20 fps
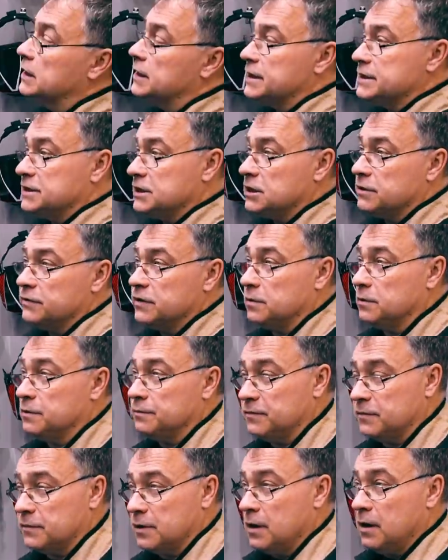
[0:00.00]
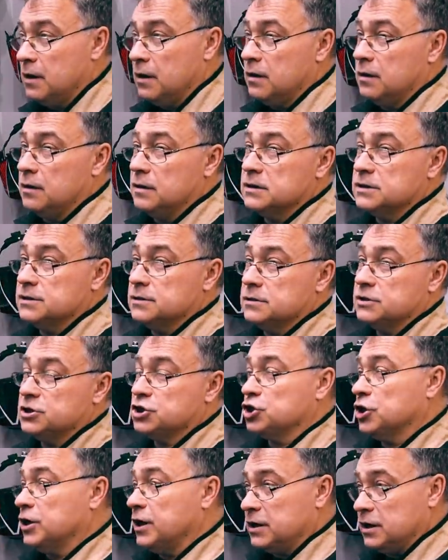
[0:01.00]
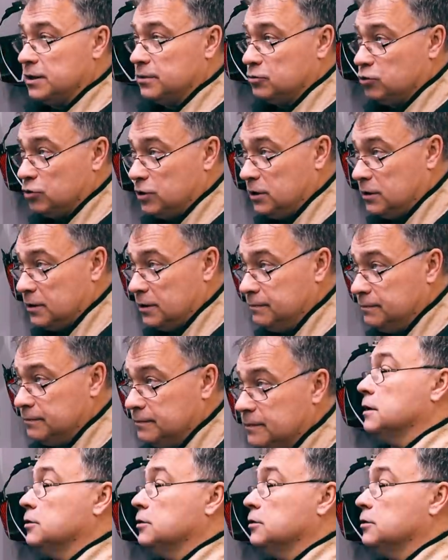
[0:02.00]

гарантированное зажигание дуги, да?